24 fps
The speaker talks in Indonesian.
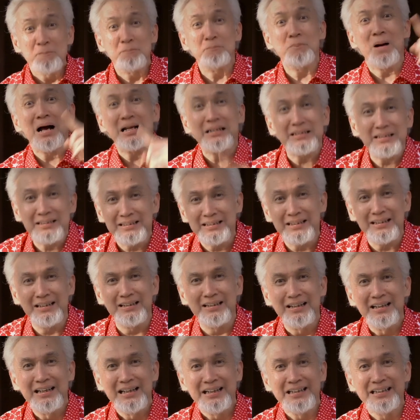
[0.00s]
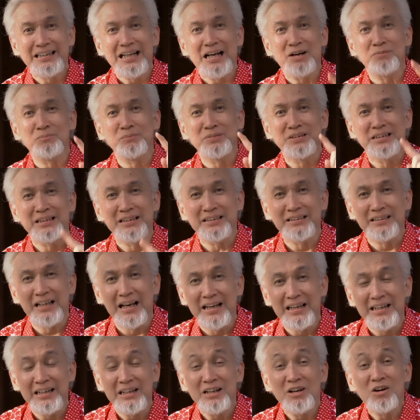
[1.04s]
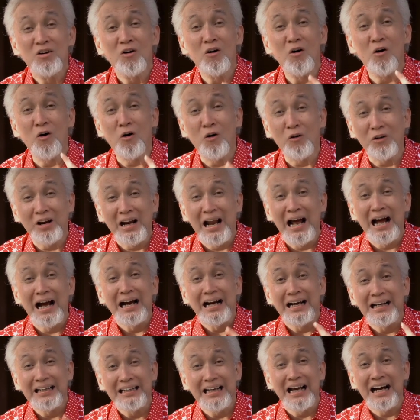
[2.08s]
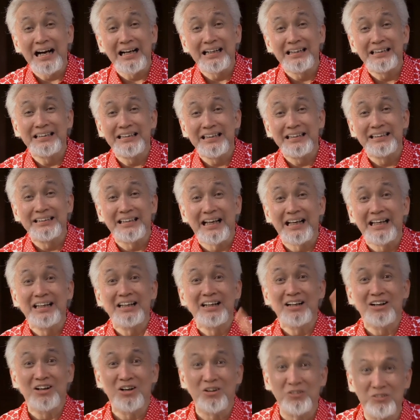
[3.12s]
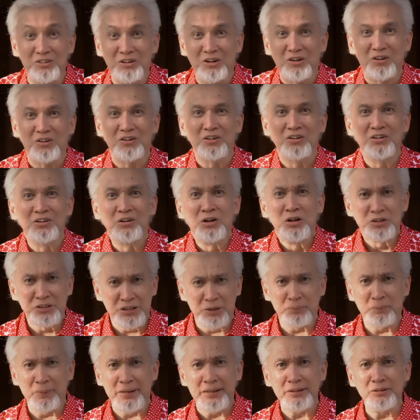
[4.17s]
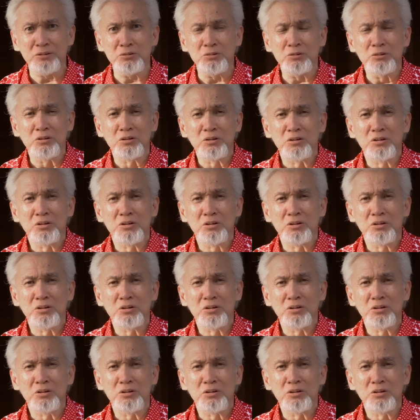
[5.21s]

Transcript: pasti dia mencintai orang yang dicintai Allah. Siapa itu?